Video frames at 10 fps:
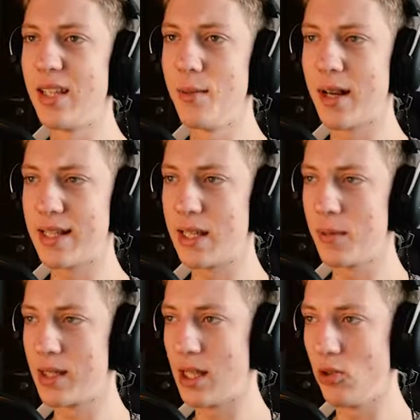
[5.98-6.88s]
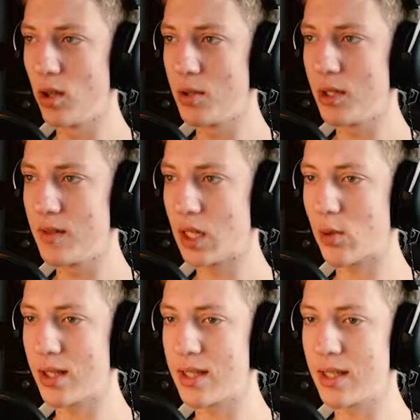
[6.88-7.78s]
tym razem znajdujemy się w
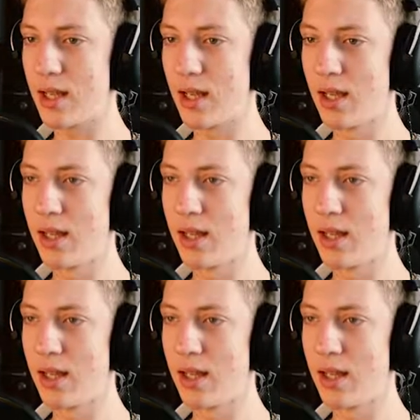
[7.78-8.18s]
zakładce